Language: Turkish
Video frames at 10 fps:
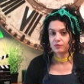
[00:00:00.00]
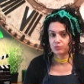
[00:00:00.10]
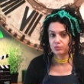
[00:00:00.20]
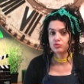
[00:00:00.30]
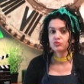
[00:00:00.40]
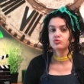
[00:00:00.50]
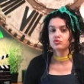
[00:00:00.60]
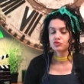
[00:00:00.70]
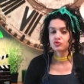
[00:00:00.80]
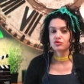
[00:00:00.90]

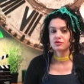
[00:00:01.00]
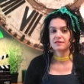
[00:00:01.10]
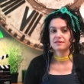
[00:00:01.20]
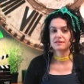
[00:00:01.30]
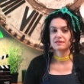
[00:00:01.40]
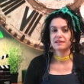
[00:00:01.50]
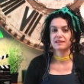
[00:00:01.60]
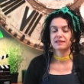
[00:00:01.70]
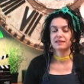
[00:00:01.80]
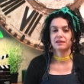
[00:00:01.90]
bunun
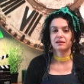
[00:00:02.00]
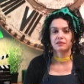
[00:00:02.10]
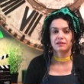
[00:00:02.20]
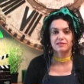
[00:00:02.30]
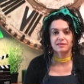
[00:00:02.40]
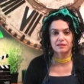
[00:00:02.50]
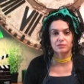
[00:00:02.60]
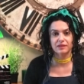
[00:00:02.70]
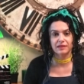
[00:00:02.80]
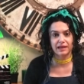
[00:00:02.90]
sonrasındaki
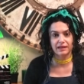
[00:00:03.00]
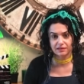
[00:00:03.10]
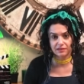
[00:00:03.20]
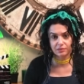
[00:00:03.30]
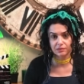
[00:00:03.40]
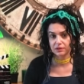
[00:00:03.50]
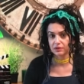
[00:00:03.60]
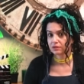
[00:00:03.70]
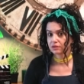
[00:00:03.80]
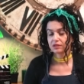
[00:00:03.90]
kazanımları elde edebilmek
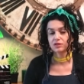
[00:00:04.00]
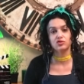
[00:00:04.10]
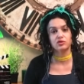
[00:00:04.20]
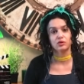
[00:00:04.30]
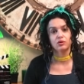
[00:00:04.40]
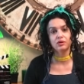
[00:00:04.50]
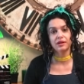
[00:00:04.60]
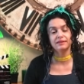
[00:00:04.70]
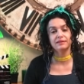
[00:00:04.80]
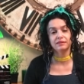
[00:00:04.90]
hiç de
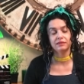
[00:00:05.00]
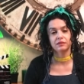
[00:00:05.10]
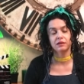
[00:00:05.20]
kolay değil.